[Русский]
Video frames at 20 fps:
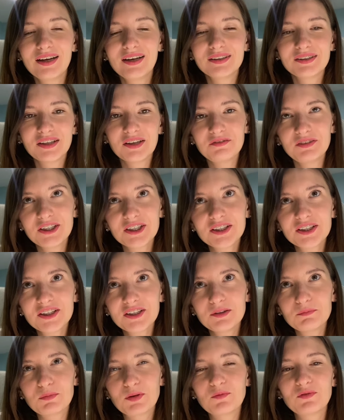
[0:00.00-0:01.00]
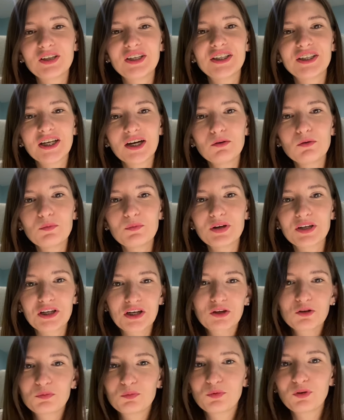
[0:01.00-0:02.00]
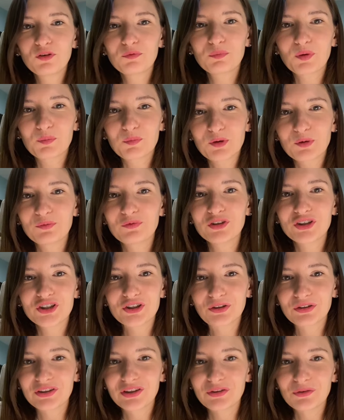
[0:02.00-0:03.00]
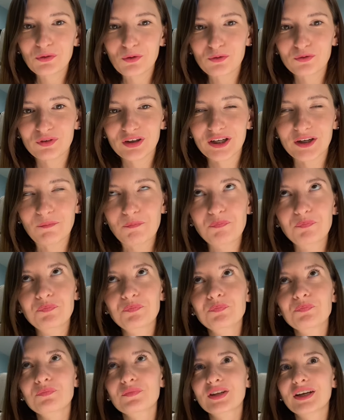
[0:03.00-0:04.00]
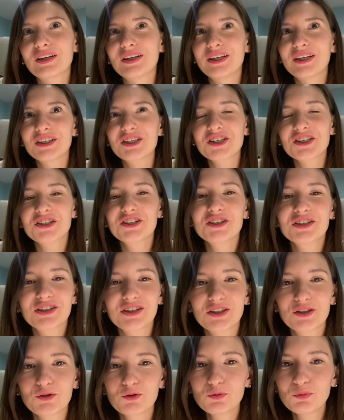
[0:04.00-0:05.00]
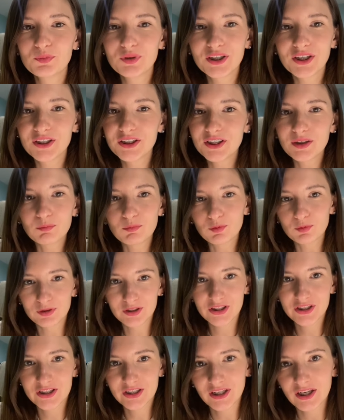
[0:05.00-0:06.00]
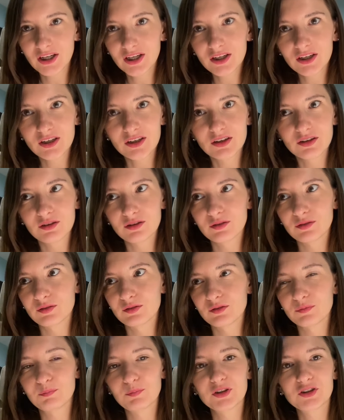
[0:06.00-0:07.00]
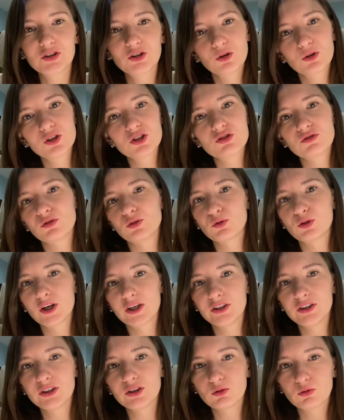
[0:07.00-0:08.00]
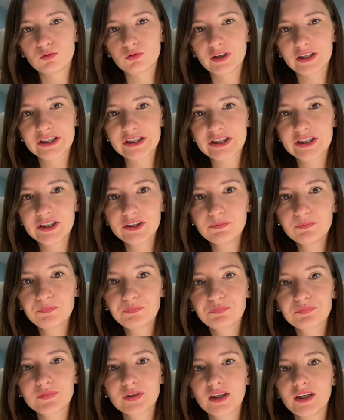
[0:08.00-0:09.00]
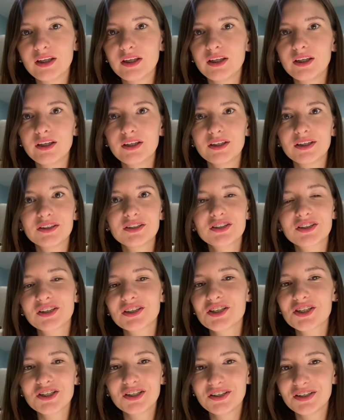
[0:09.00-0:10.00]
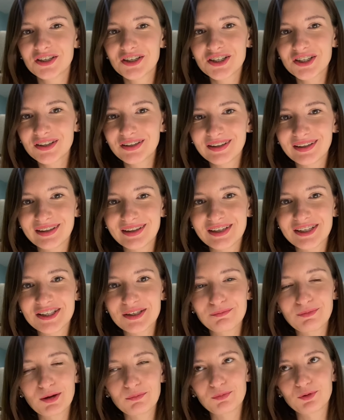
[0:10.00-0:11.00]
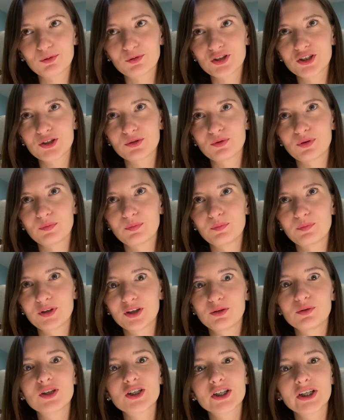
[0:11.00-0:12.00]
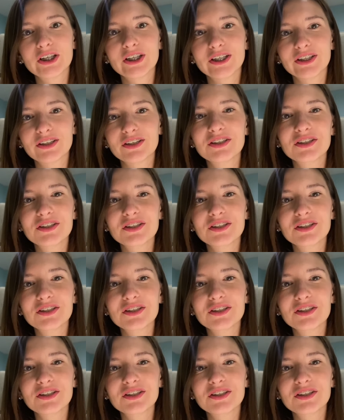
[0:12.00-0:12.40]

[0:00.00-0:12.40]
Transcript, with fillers: Наверное, повлияла моя любовь попробовать что-то новое. Я честно скажу, у меня не было цели построить свою карьеру в IT, и я достаточно неожиданно для себя получила приглашение на